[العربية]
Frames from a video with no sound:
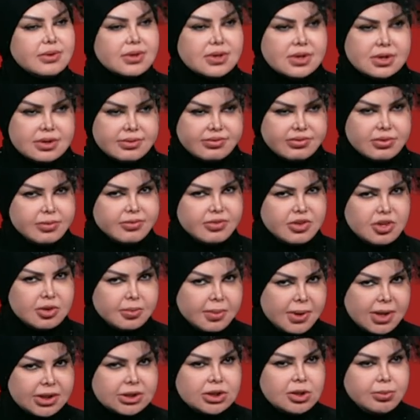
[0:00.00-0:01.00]
آه، في
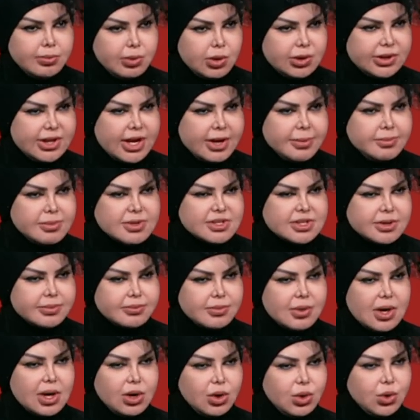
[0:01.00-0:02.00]
بعض البلدان
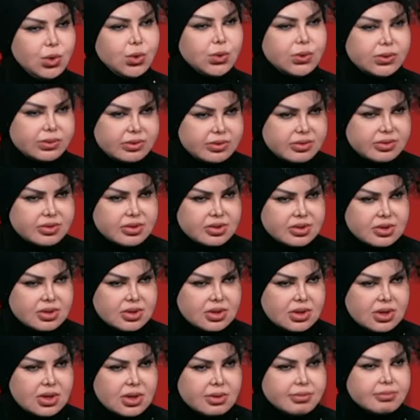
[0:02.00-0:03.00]
بيسموها الحوت
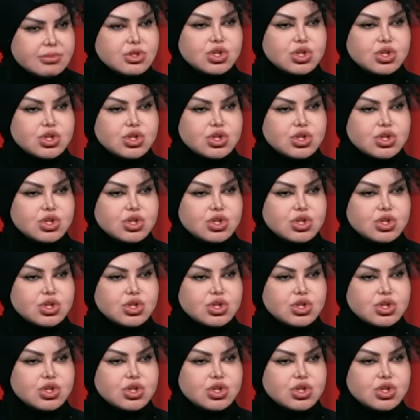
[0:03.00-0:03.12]
مم.